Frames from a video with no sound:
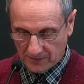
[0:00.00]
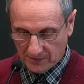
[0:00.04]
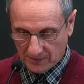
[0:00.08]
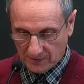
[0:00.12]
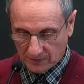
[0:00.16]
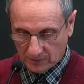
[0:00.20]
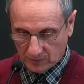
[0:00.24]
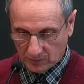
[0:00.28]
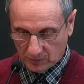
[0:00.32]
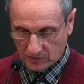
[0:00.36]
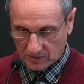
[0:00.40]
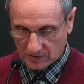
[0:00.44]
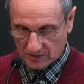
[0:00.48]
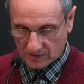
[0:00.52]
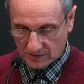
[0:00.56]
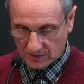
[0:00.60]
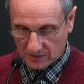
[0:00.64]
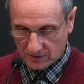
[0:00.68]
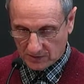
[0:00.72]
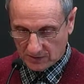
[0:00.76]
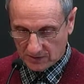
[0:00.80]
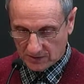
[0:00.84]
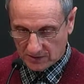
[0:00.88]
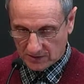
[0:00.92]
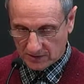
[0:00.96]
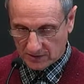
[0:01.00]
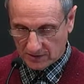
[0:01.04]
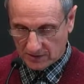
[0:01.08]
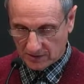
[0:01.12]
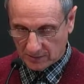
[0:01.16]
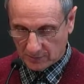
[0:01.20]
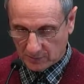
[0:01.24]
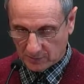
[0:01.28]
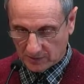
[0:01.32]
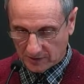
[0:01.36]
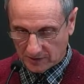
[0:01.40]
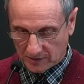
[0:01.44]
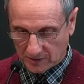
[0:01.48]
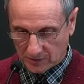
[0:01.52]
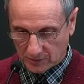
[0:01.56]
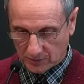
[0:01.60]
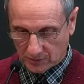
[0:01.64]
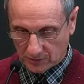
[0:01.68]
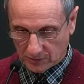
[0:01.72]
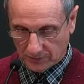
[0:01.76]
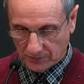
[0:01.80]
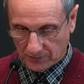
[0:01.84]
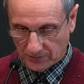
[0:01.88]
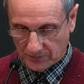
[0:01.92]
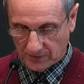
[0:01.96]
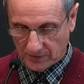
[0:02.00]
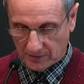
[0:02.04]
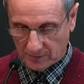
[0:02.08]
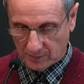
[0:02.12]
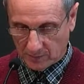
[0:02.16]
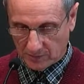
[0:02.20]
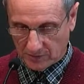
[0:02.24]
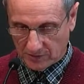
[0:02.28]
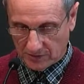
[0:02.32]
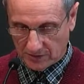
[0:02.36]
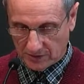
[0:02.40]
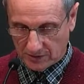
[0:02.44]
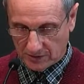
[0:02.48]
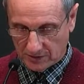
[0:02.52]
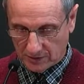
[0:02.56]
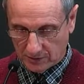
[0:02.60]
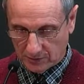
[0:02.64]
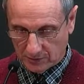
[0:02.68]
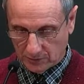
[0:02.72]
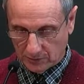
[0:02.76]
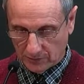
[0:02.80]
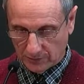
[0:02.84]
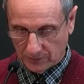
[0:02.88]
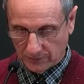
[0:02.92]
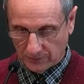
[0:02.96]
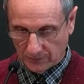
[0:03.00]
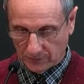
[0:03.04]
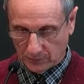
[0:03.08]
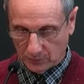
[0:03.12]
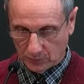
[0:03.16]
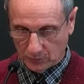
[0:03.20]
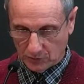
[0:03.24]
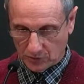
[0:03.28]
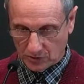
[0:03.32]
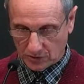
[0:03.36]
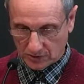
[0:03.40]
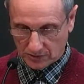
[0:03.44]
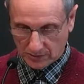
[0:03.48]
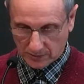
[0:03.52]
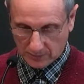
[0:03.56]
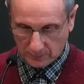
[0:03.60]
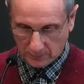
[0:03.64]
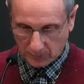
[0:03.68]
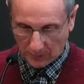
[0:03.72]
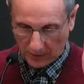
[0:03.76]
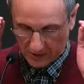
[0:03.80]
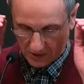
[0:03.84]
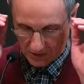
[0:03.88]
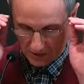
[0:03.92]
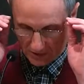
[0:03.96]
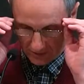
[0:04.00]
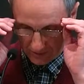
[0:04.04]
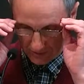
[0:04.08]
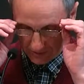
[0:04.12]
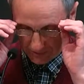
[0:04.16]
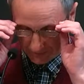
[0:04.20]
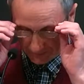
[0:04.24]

но возвратились ныне к пастырю и блюстителю душ ваших.